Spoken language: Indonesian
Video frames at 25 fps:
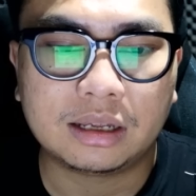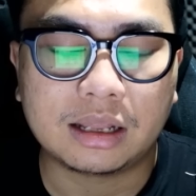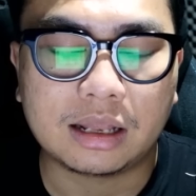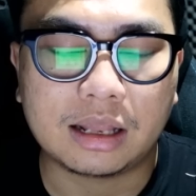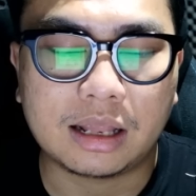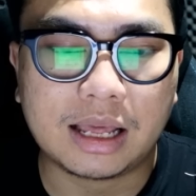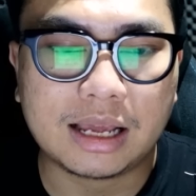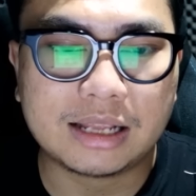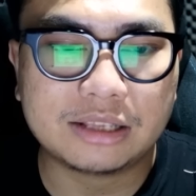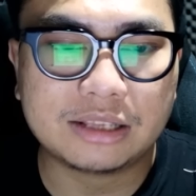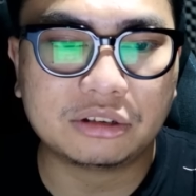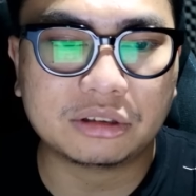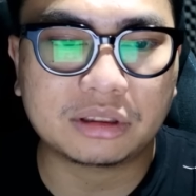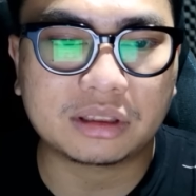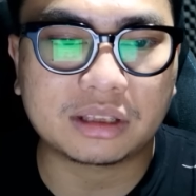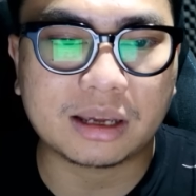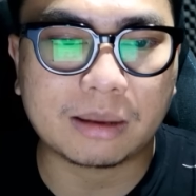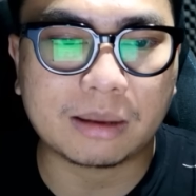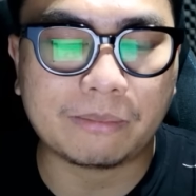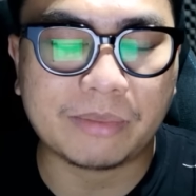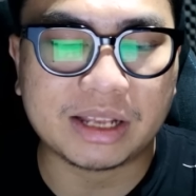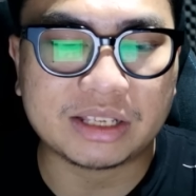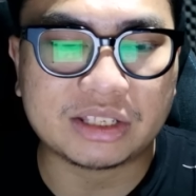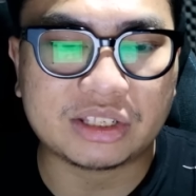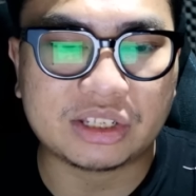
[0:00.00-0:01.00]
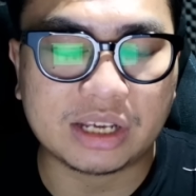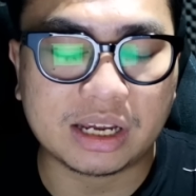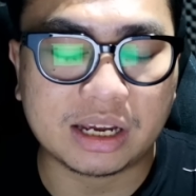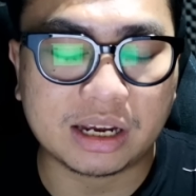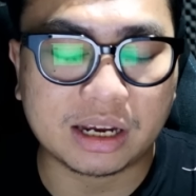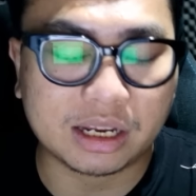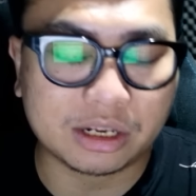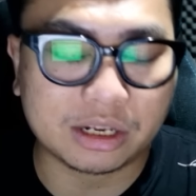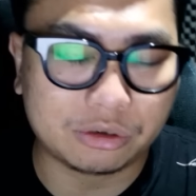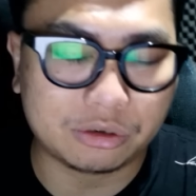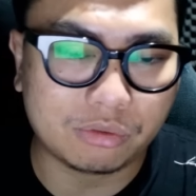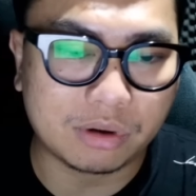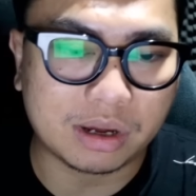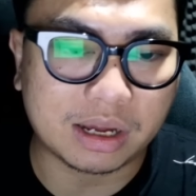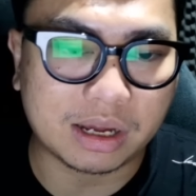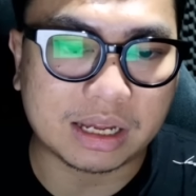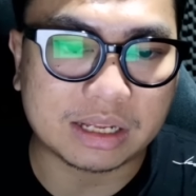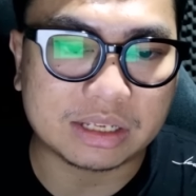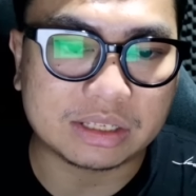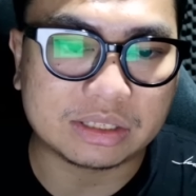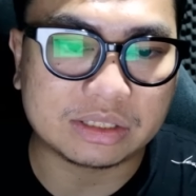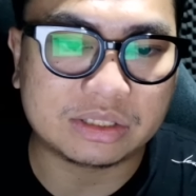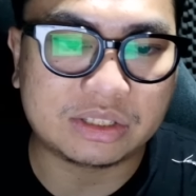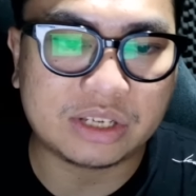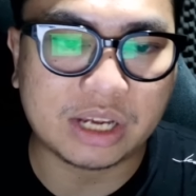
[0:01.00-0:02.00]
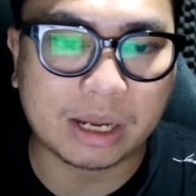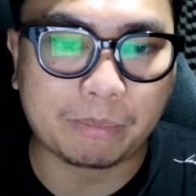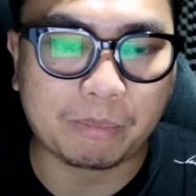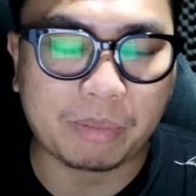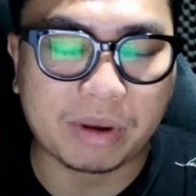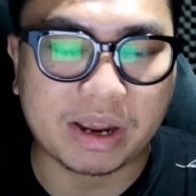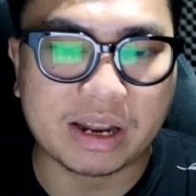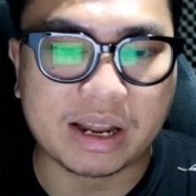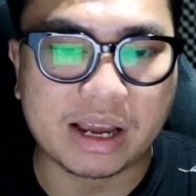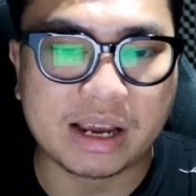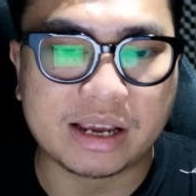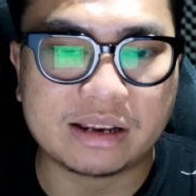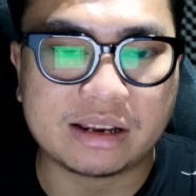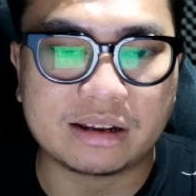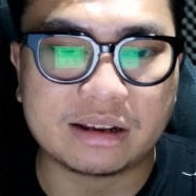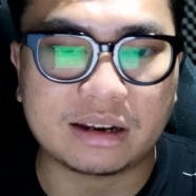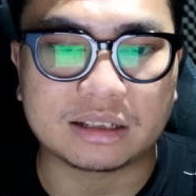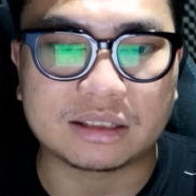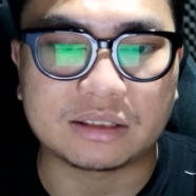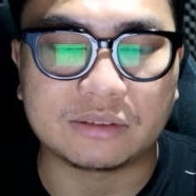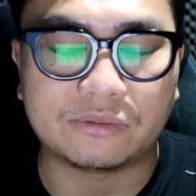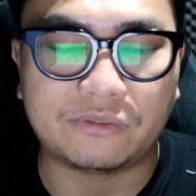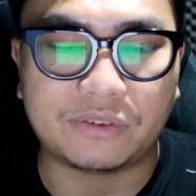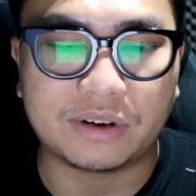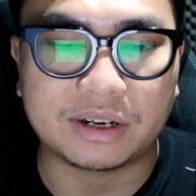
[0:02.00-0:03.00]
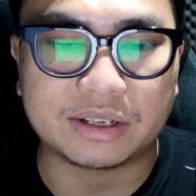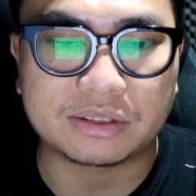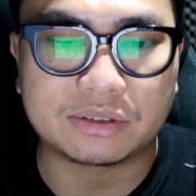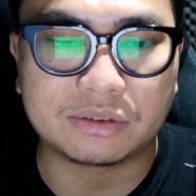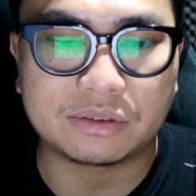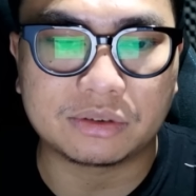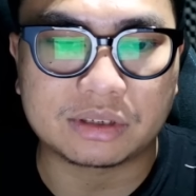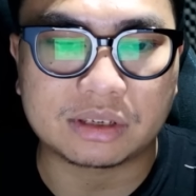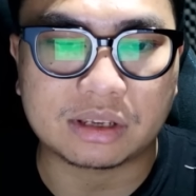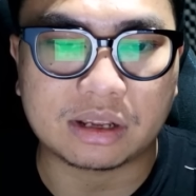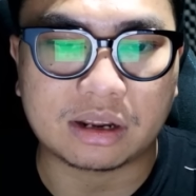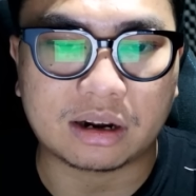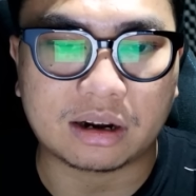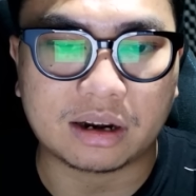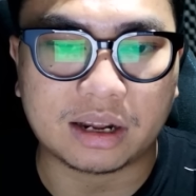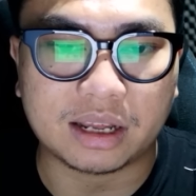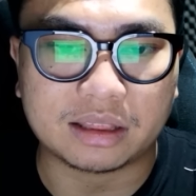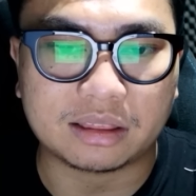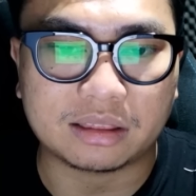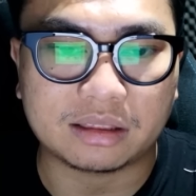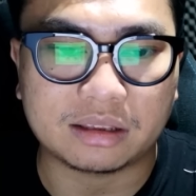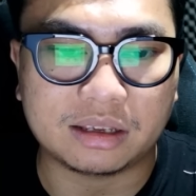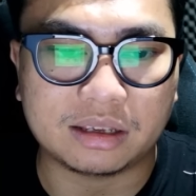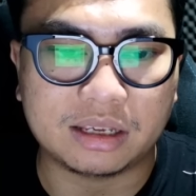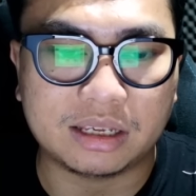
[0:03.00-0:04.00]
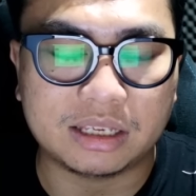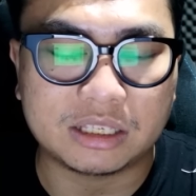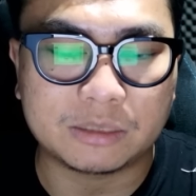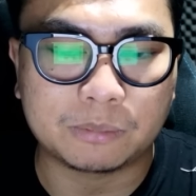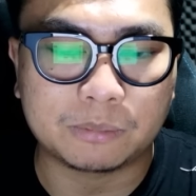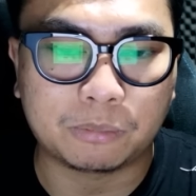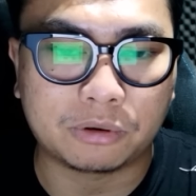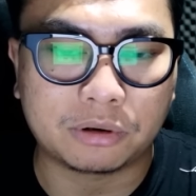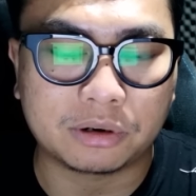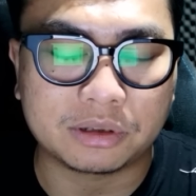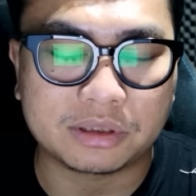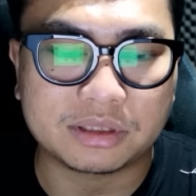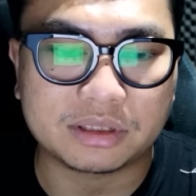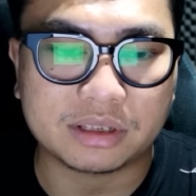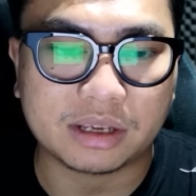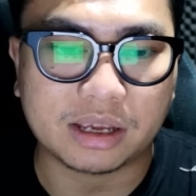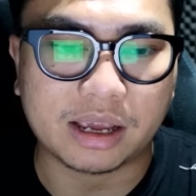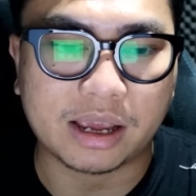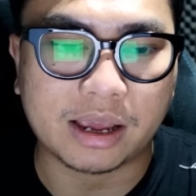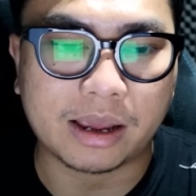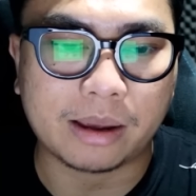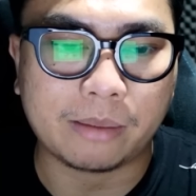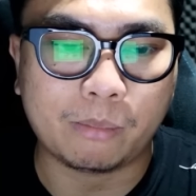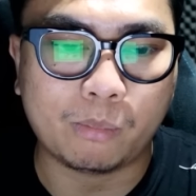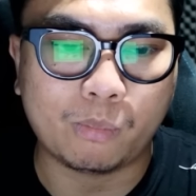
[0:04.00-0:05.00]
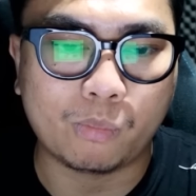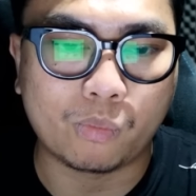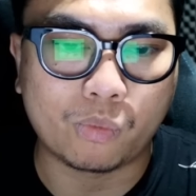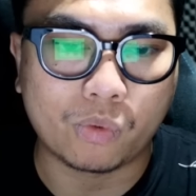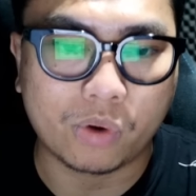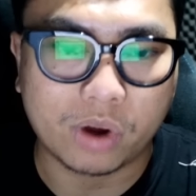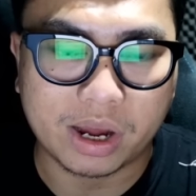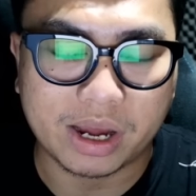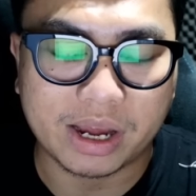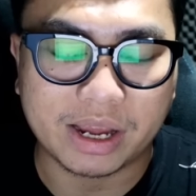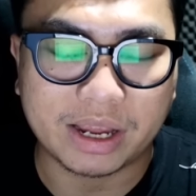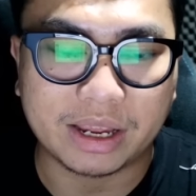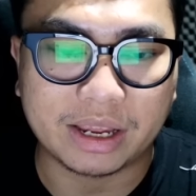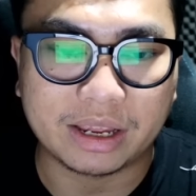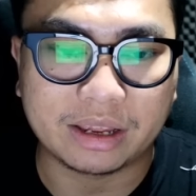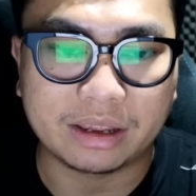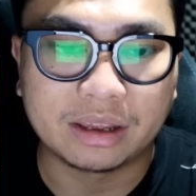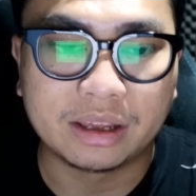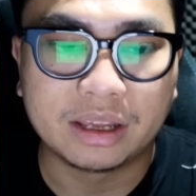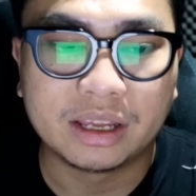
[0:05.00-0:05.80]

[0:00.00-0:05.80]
Lanjut ke match yang kedua, JP Niners versus Red Esports MY.